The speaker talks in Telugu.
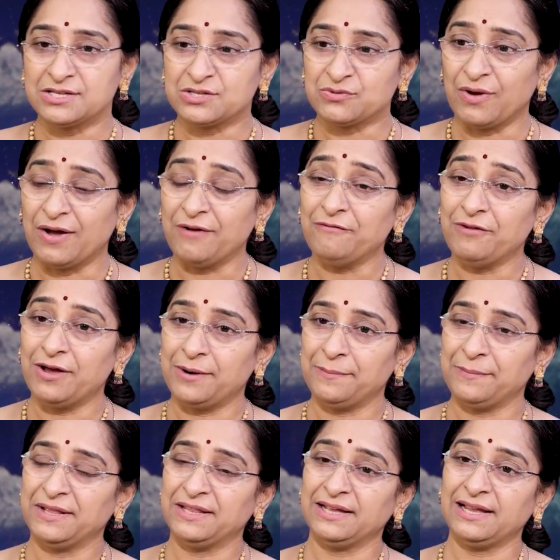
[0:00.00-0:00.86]

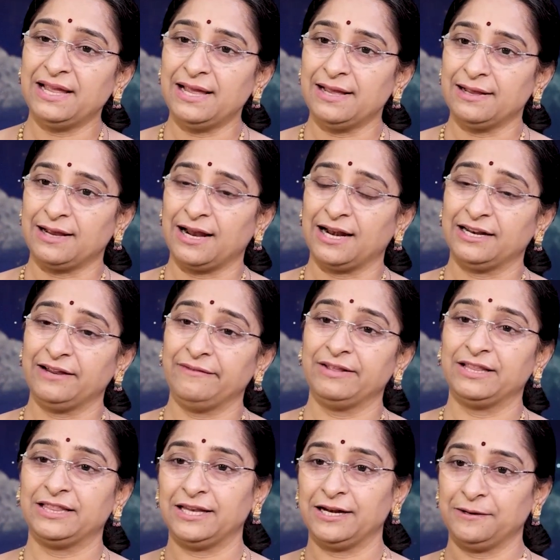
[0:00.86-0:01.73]
స్వామివారి మీదకి
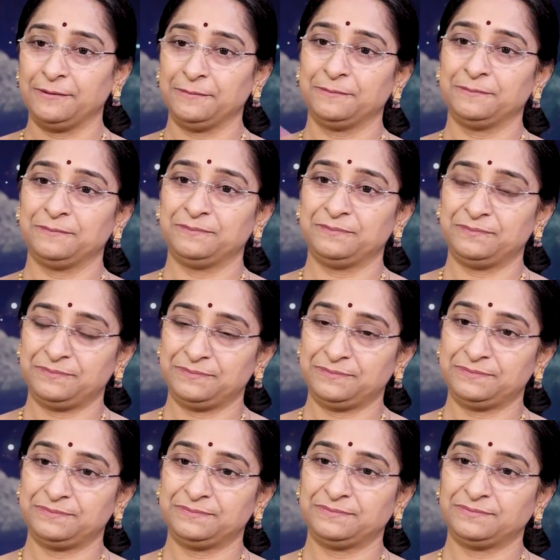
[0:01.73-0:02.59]
ఖడ్గం ఎత్తాడు
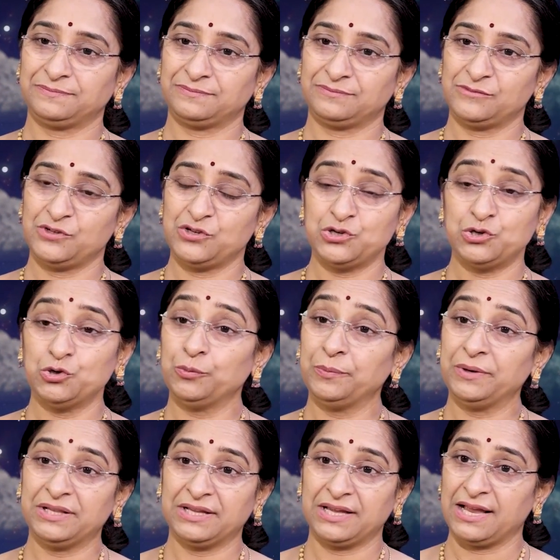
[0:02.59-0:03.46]
విష్ణువు
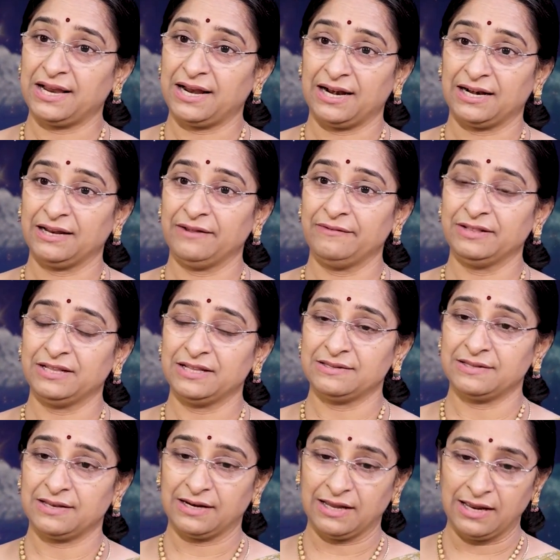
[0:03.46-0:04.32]
మీదకి ఖడ్గం
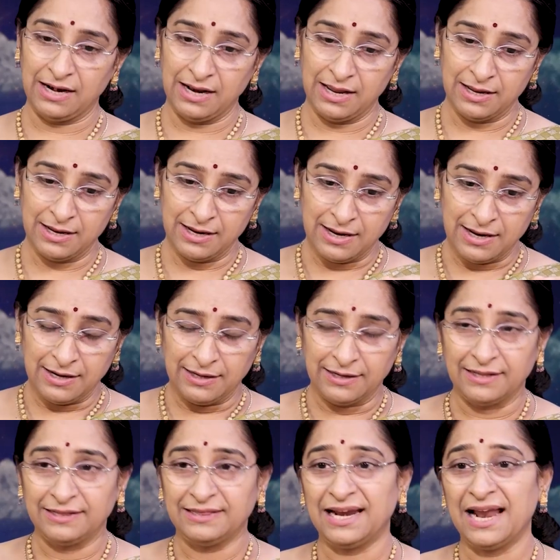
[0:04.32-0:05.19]
ఎత్తేసరికల్లా
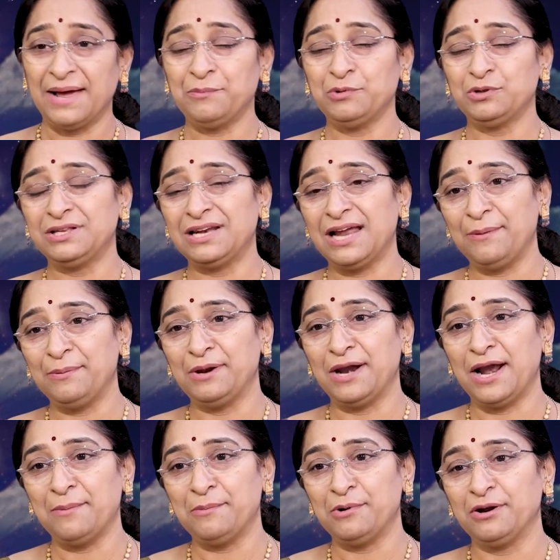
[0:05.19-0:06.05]

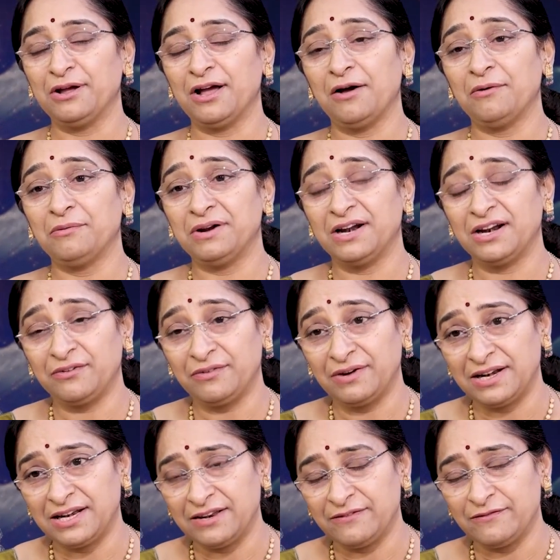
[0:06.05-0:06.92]
నిద్రాముద్రాభిరాముడుగా
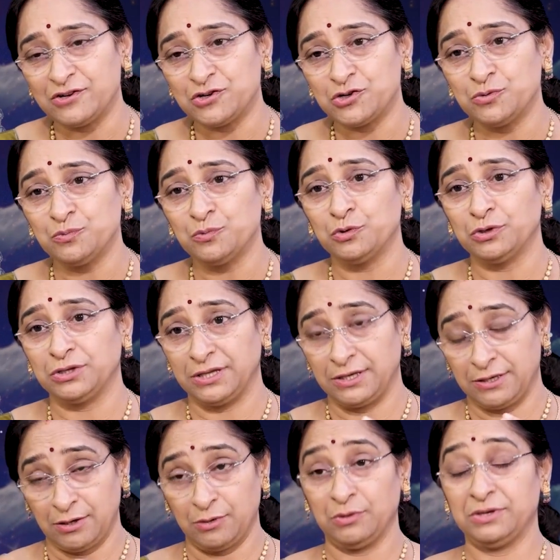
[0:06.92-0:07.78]
ఉన్నటువంటి
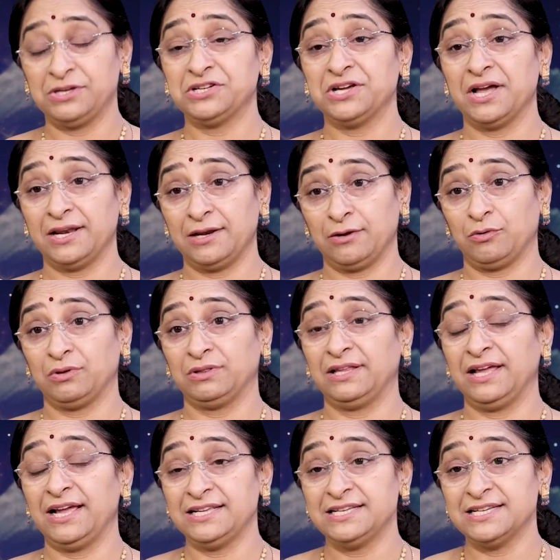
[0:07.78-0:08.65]
విష్ణుమూర్తి లోంచి ఆయన ఒక
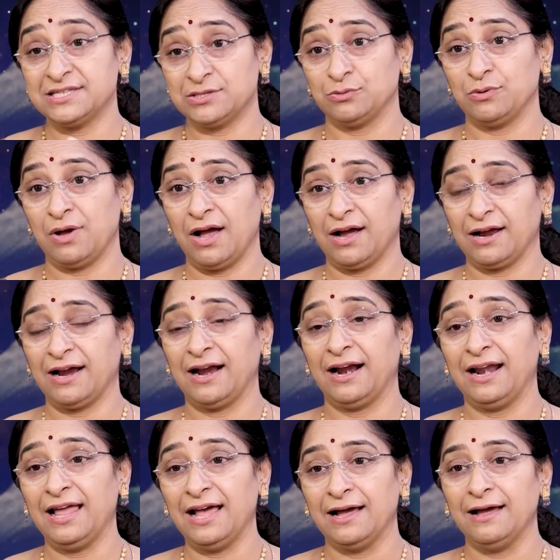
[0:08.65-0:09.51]
తేజస్సు ఆ
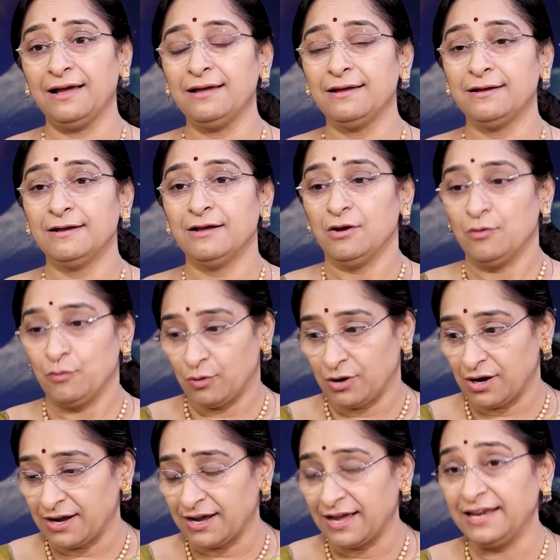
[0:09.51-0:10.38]
కళ
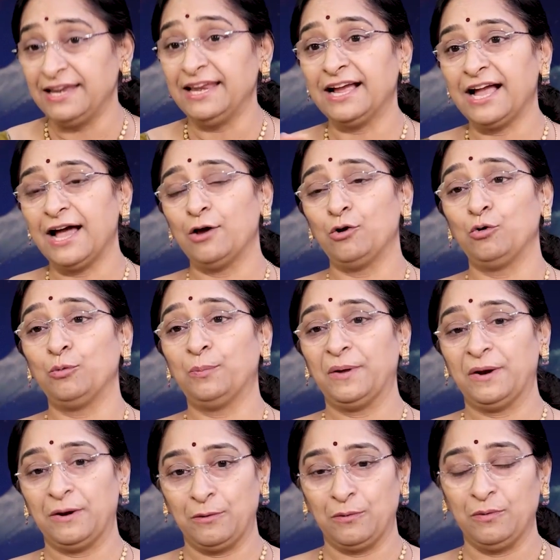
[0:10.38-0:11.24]
ఒక కన్యకా
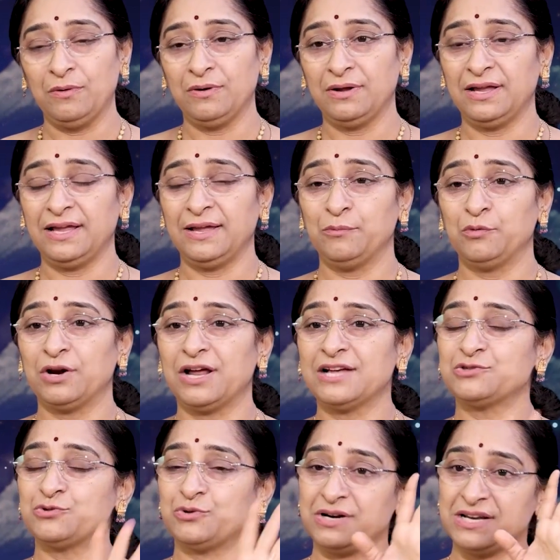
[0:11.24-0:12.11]
రూపంలో ఈ
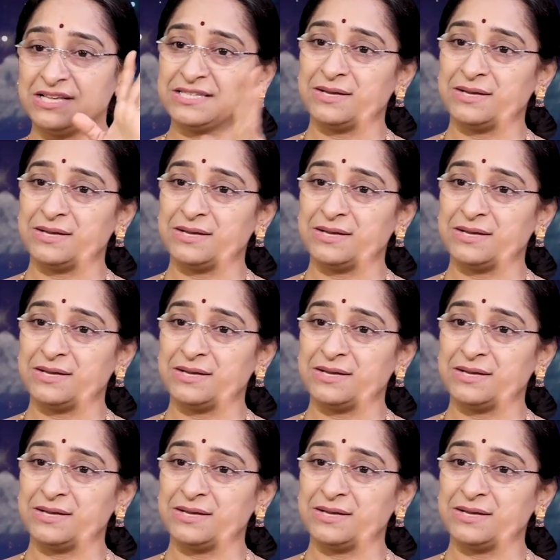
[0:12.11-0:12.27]
మురాసురుని